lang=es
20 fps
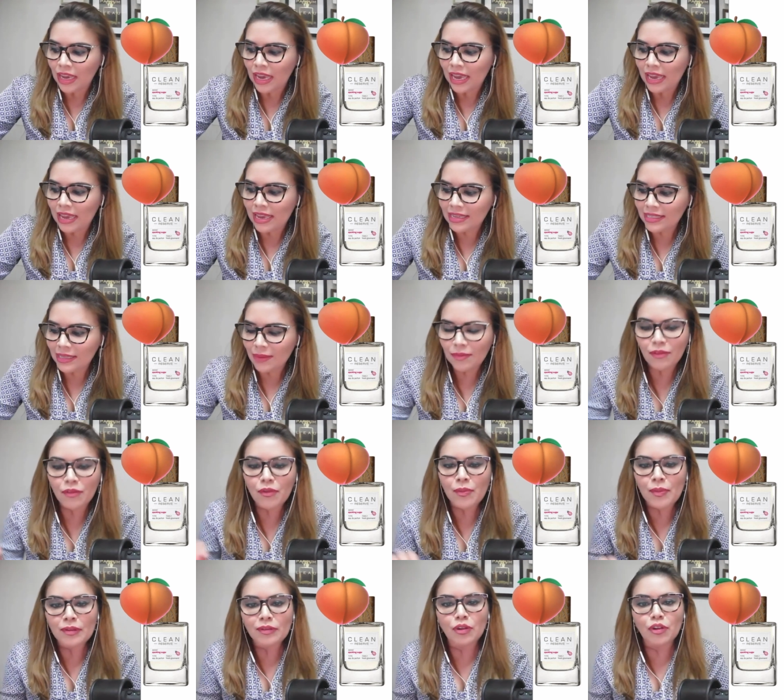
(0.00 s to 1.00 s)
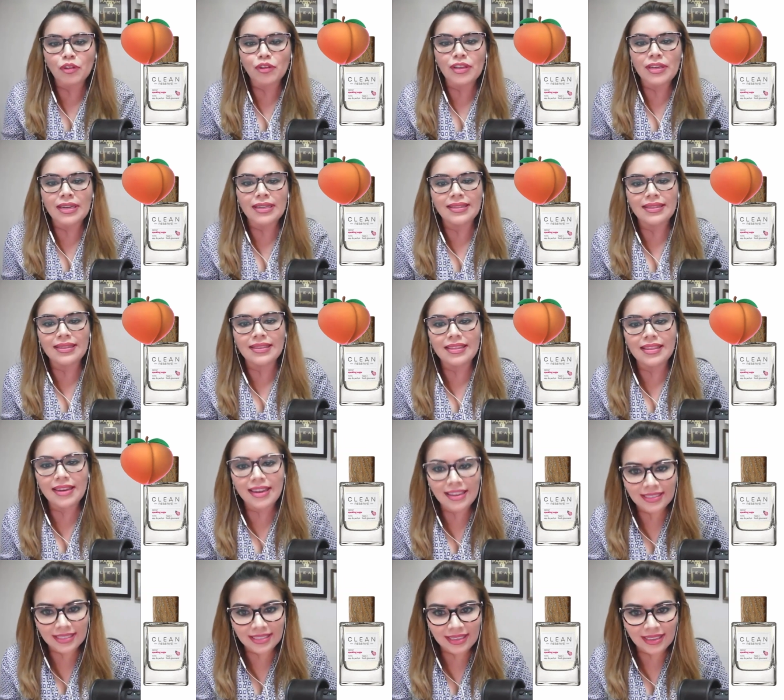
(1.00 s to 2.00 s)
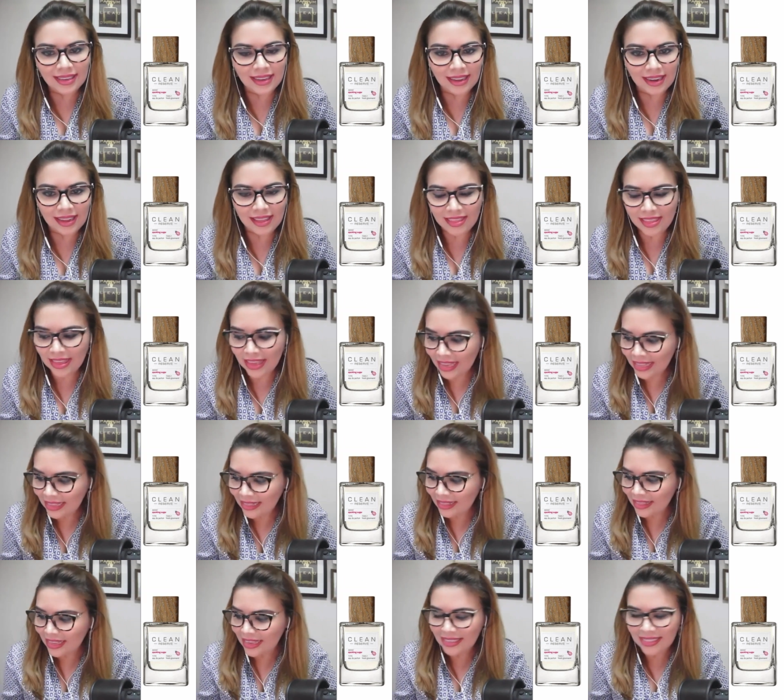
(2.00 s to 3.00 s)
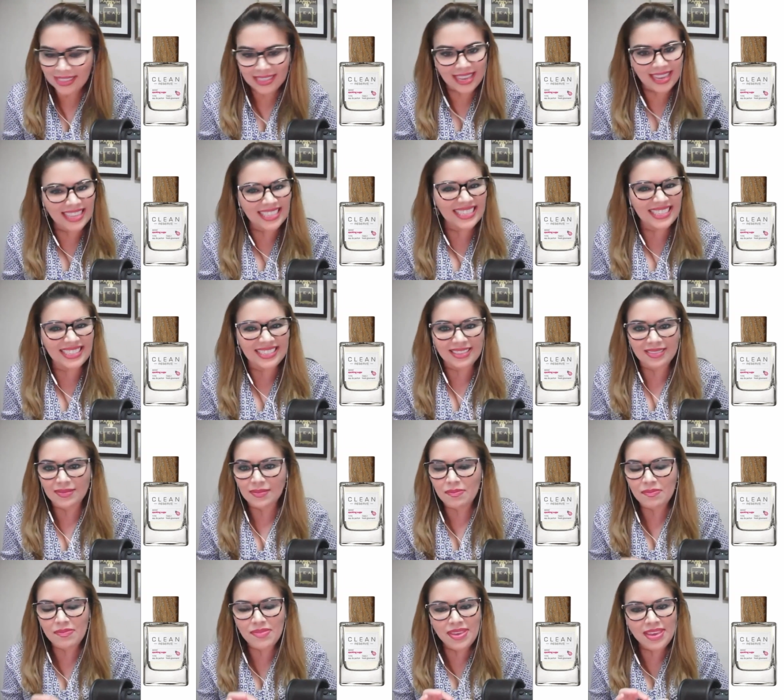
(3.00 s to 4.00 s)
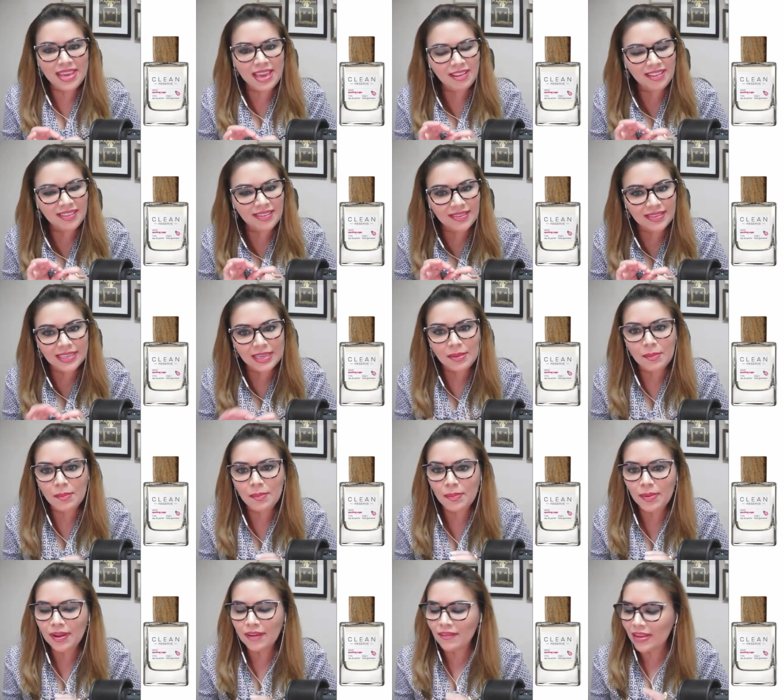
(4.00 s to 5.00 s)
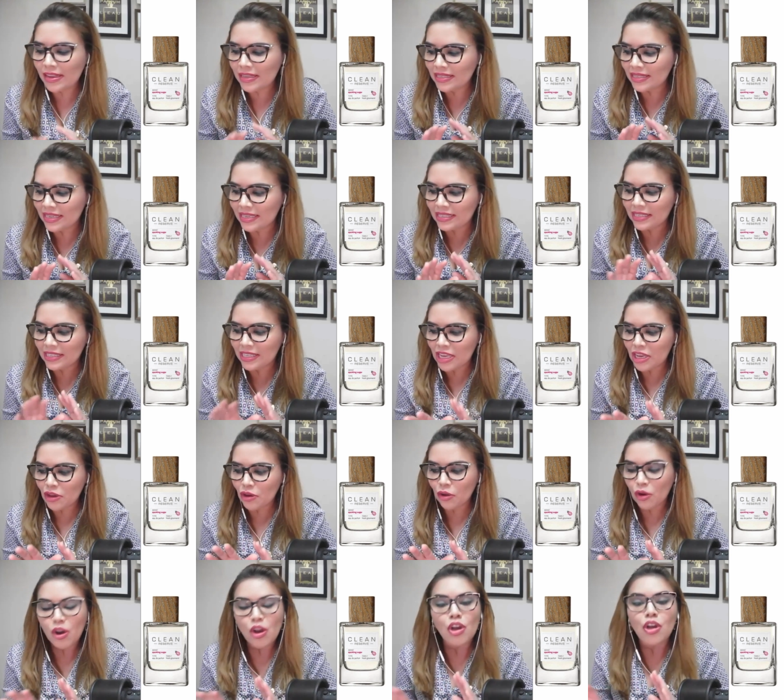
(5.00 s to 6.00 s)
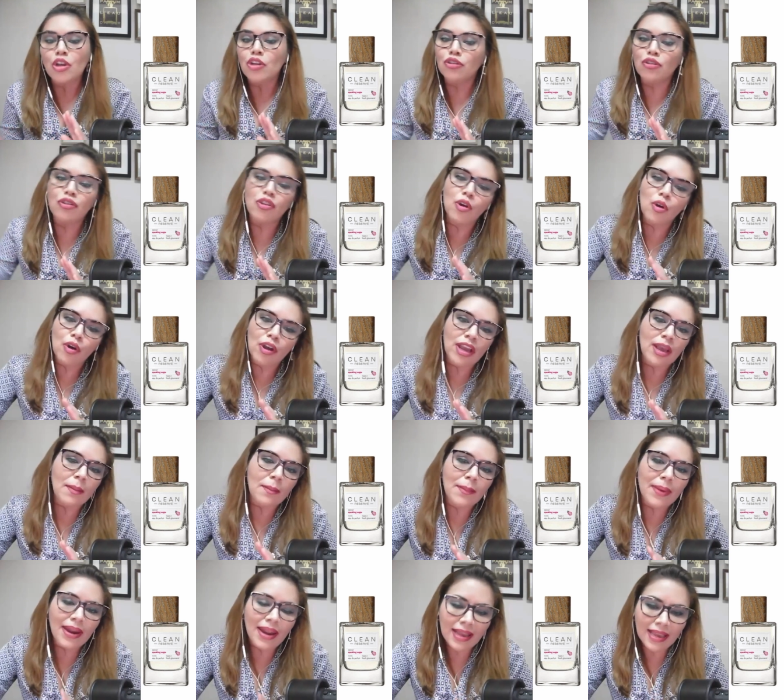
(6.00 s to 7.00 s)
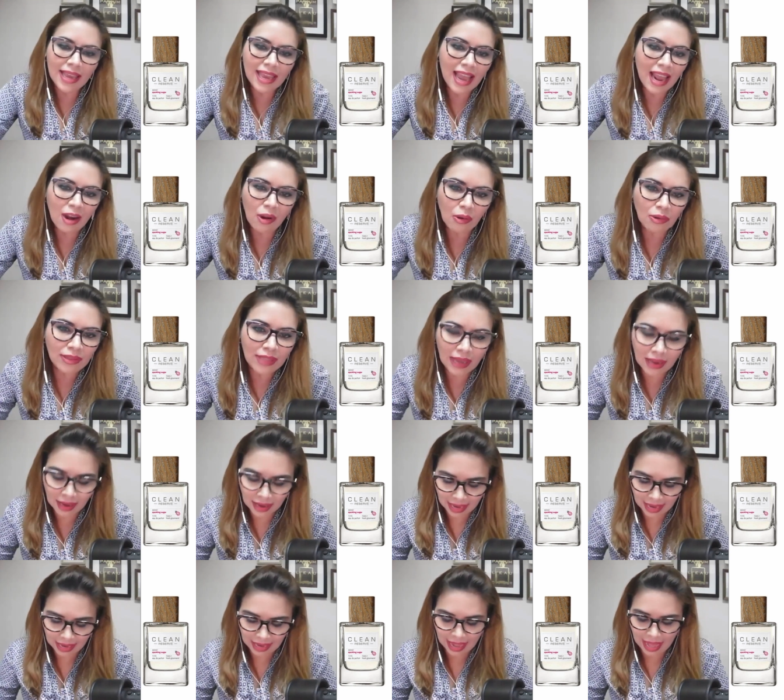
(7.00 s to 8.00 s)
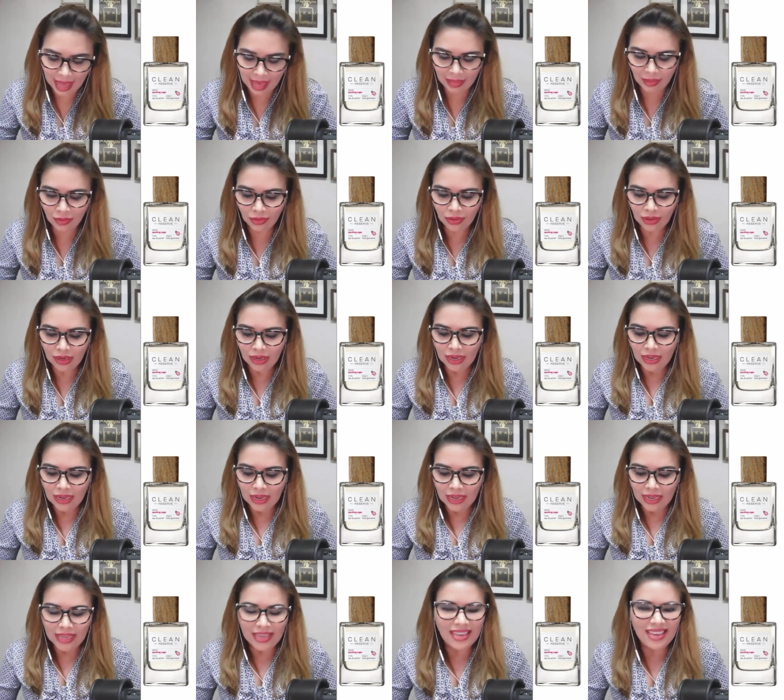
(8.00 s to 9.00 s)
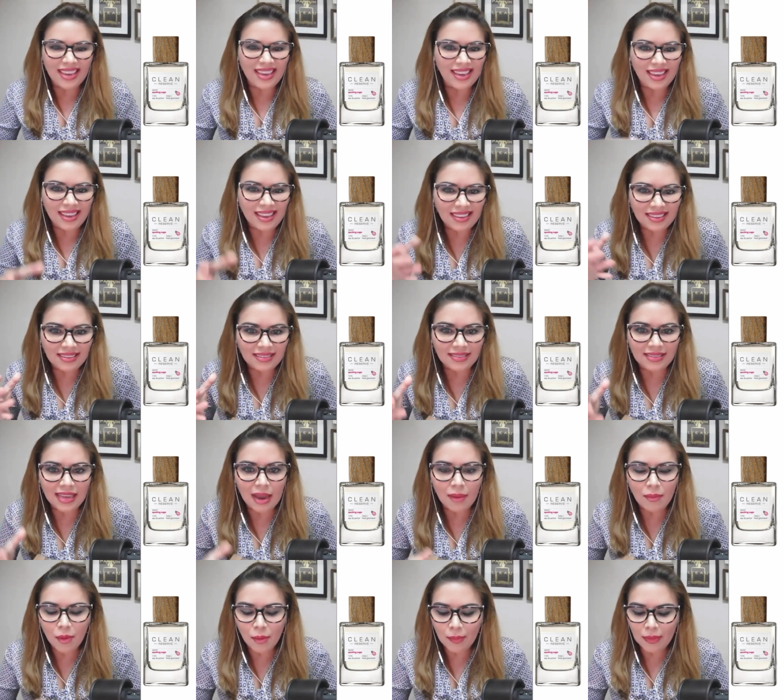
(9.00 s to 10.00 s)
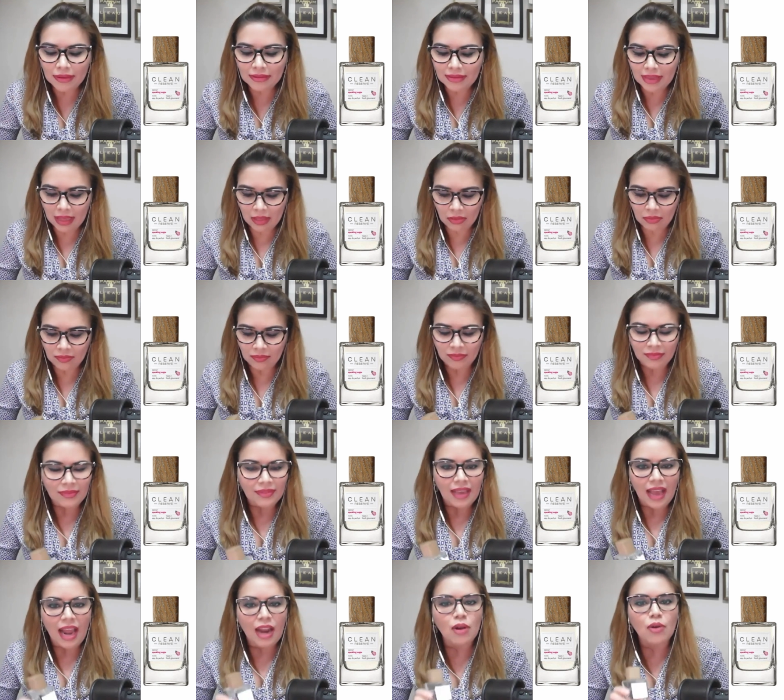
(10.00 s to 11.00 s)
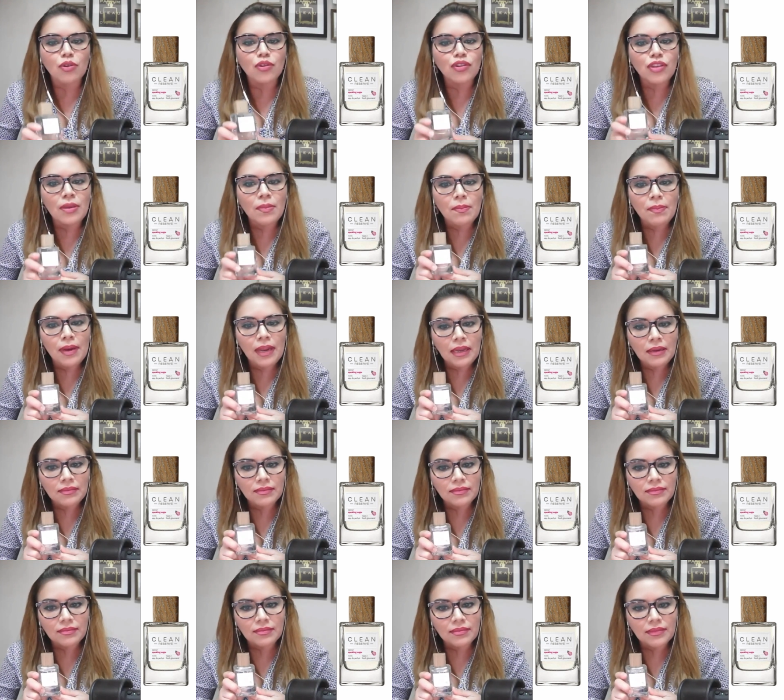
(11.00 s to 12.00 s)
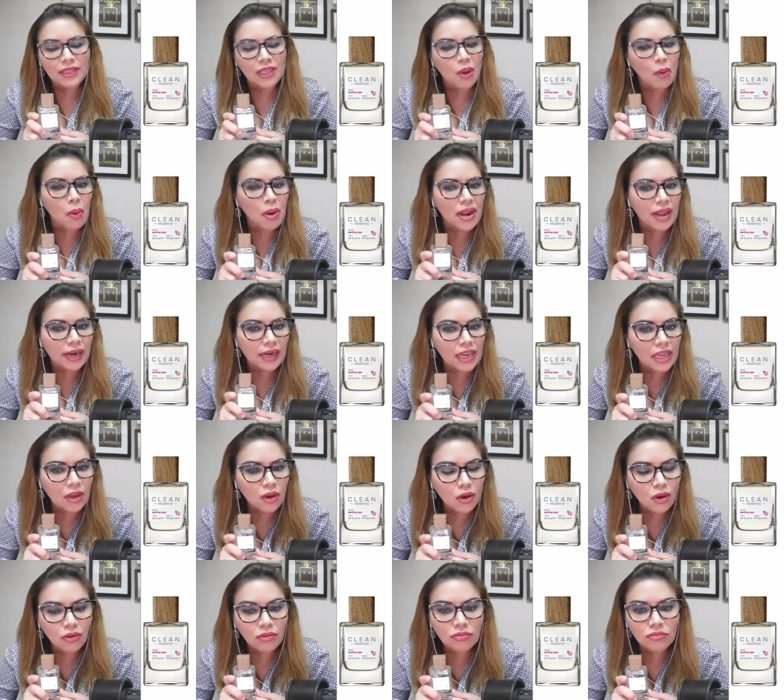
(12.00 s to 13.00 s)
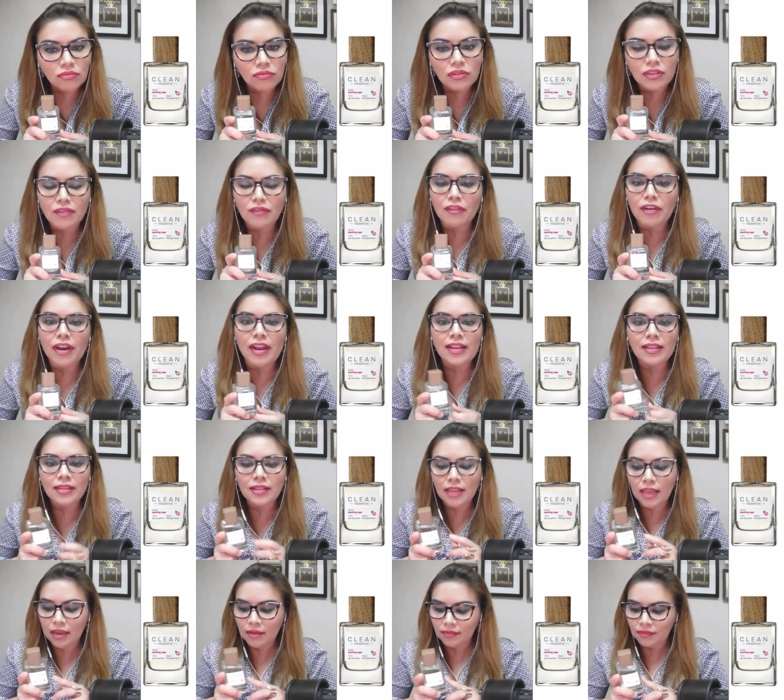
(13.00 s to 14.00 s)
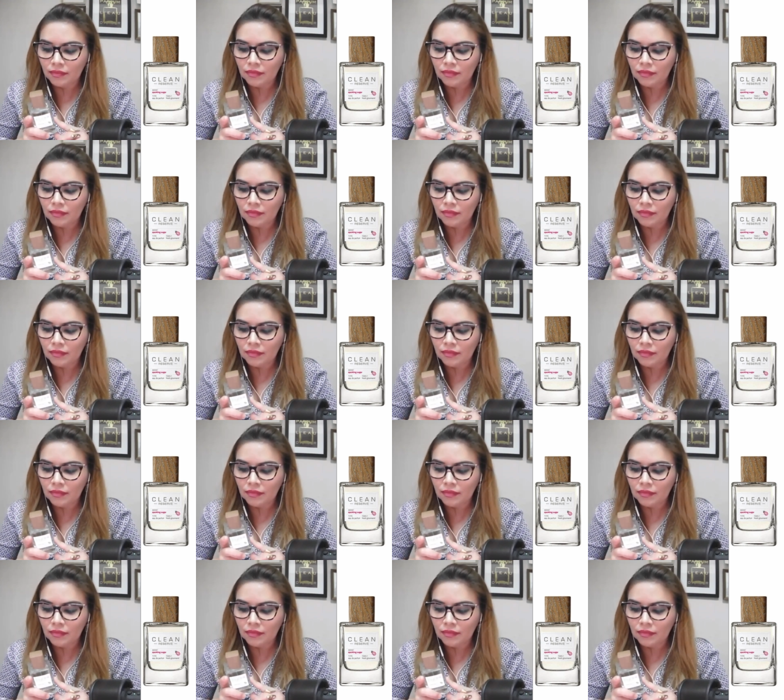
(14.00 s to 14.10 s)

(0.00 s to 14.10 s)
Este perfume solo tiene tres ingredientes, es bien simple, bien sencillo. Yo digo que para qué algo tan cargado y que sea muy pesado. Algo simple, que huele rico, diferente,